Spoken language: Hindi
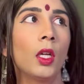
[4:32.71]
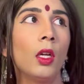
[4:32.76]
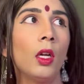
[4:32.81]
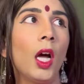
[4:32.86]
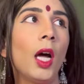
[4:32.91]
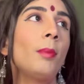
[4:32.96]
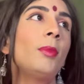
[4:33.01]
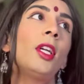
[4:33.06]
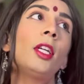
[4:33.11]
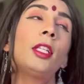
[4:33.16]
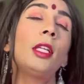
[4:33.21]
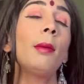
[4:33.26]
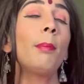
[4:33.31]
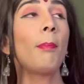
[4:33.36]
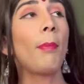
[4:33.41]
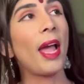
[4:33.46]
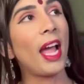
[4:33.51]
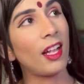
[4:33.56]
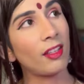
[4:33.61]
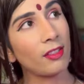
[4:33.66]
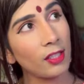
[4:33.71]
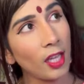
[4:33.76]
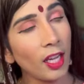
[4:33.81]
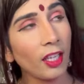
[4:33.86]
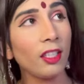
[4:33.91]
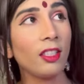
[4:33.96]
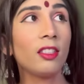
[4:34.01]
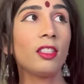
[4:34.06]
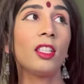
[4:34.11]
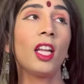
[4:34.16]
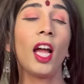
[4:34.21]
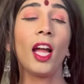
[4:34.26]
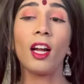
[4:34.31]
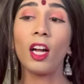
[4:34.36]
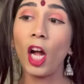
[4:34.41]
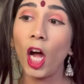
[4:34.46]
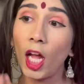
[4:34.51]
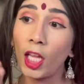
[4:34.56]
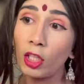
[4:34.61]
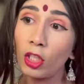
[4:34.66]
अब देखिए पैसा ही इतना है
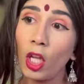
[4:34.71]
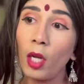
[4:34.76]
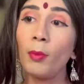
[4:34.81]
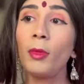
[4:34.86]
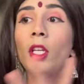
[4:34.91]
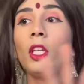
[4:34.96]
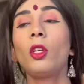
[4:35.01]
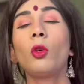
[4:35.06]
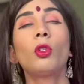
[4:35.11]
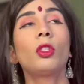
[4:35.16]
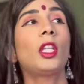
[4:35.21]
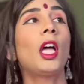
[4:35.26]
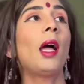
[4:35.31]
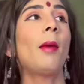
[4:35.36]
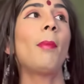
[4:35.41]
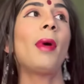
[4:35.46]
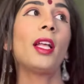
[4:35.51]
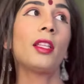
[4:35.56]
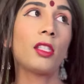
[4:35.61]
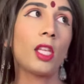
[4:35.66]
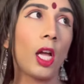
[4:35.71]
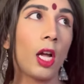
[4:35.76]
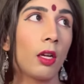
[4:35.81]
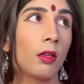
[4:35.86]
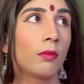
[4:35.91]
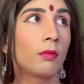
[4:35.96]
खाता भी नहीं होता है पैसा